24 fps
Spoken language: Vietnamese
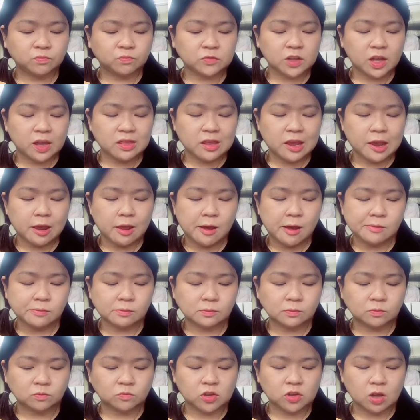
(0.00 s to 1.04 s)
cái này á
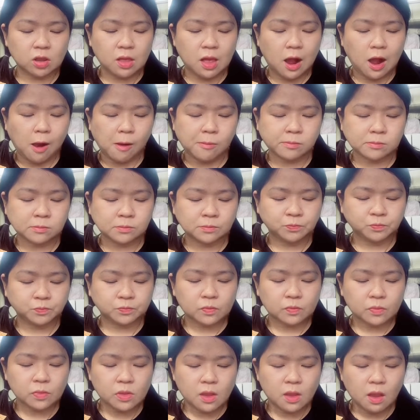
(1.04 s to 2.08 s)
là
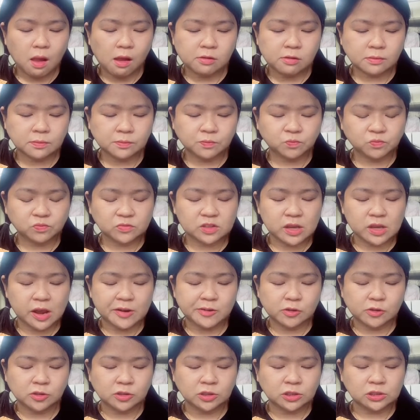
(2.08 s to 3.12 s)

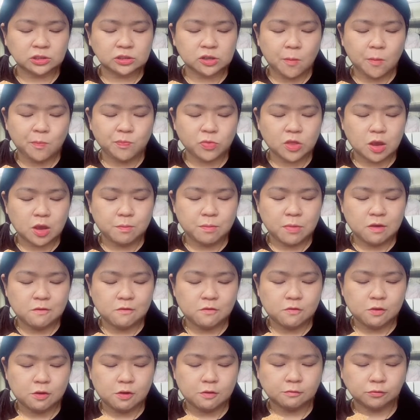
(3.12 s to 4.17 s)
sản xuất tại công ty Mỹ
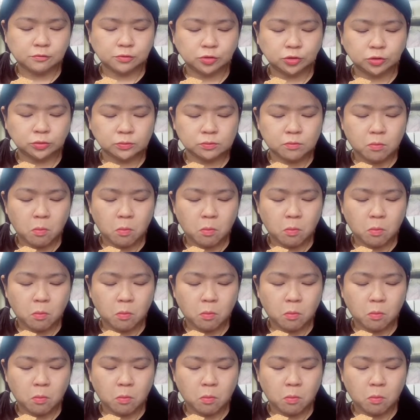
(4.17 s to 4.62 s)
Phương Food